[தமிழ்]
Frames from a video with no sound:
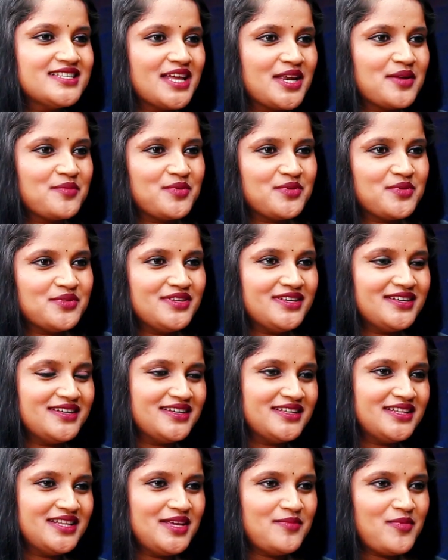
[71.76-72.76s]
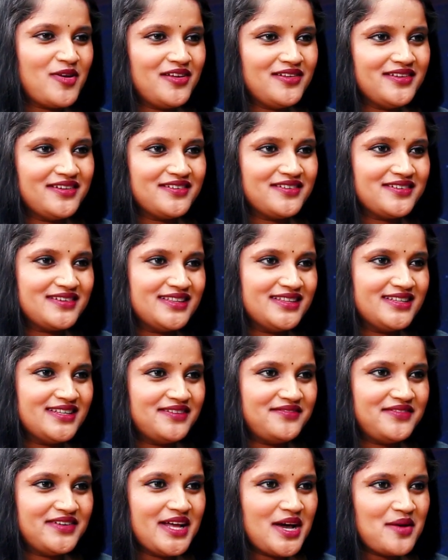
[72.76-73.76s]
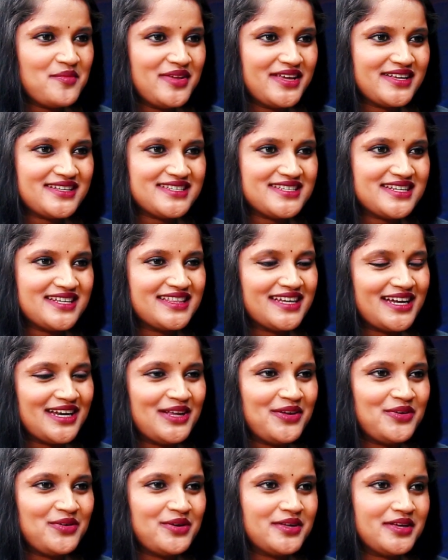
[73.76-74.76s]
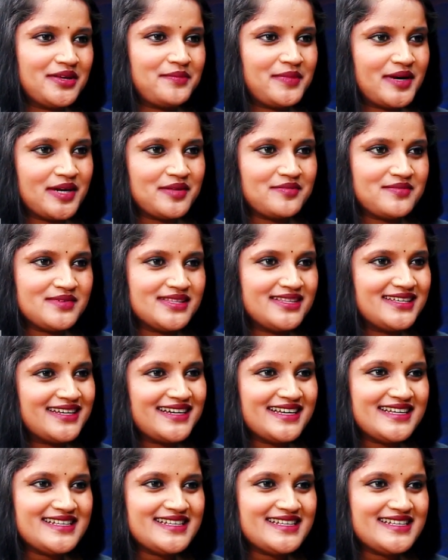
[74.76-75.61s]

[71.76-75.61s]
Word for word: சார் இப்போ வந்து தீபாவளிக்கு வந்து விடாமுயற்சி தலையோட படம் வந்து